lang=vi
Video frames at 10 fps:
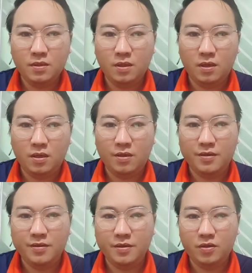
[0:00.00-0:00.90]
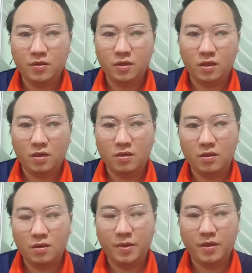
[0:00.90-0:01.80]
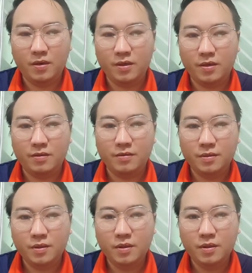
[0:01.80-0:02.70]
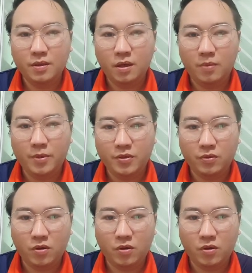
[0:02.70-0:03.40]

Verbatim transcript: à nhất rồi đỡ ở bên nó chỉ ở bên sông ờ, ờ, ờ, thâu